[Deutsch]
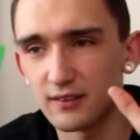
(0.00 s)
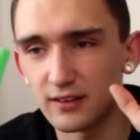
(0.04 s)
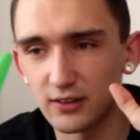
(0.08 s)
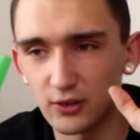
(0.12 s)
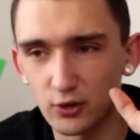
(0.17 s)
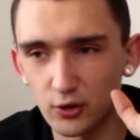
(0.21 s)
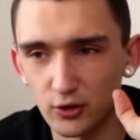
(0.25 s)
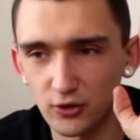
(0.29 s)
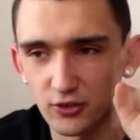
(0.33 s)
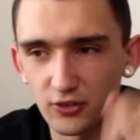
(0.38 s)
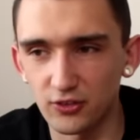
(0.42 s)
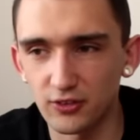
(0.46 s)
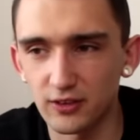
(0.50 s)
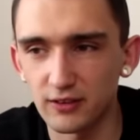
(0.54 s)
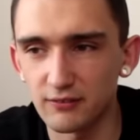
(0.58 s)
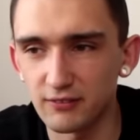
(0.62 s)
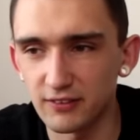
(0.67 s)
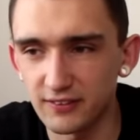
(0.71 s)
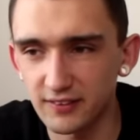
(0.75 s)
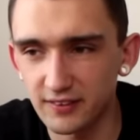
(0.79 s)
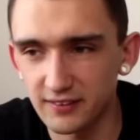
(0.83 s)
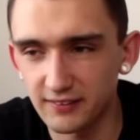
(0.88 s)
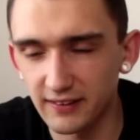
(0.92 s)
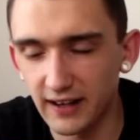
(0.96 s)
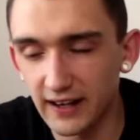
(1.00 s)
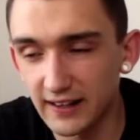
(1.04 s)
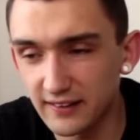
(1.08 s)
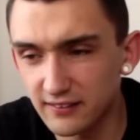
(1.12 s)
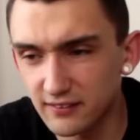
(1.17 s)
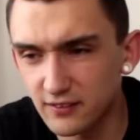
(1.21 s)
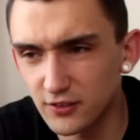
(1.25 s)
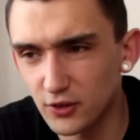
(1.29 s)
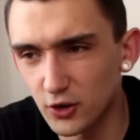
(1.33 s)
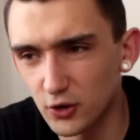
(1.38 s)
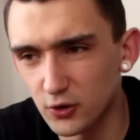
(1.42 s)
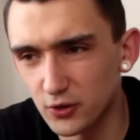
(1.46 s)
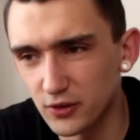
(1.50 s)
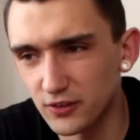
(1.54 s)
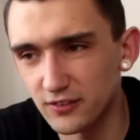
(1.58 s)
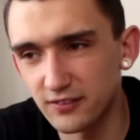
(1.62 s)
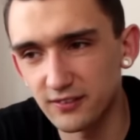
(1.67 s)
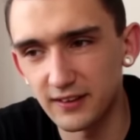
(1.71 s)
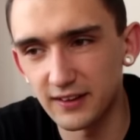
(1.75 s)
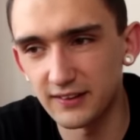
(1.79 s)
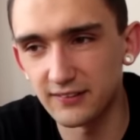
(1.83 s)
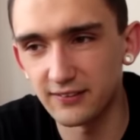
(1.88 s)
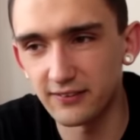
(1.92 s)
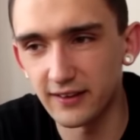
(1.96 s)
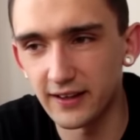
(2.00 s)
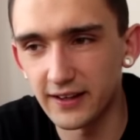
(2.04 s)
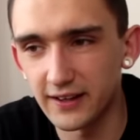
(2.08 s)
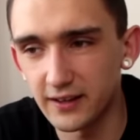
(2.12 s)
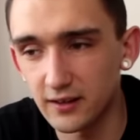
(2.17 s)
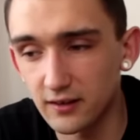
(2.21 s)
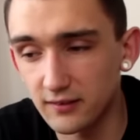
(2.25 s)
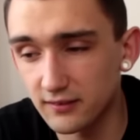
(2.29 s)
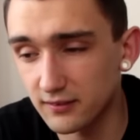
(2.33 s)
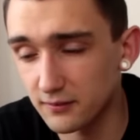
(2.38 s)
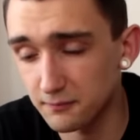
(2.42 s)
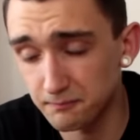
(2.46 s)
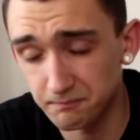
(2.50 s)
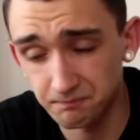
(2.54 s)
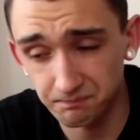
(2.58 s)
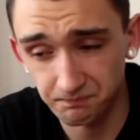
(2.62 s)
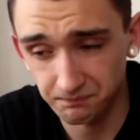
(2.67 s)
Die kosten dann, weiß ich, 30 Euro. Die sind ganz anders